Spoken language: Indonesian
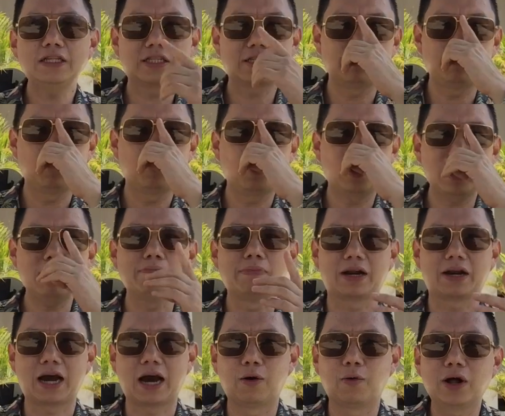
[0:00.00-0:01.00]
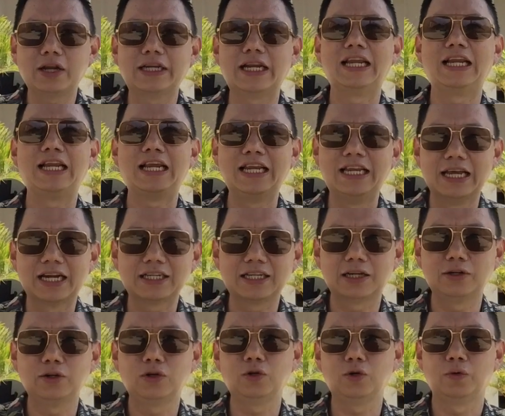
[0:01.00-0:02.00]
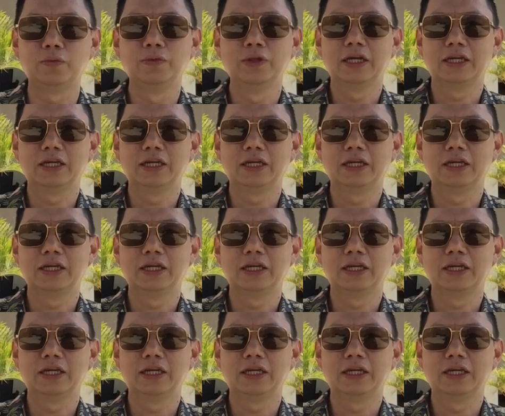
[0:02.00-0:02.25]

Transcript: semua berawal dari leadernya dulu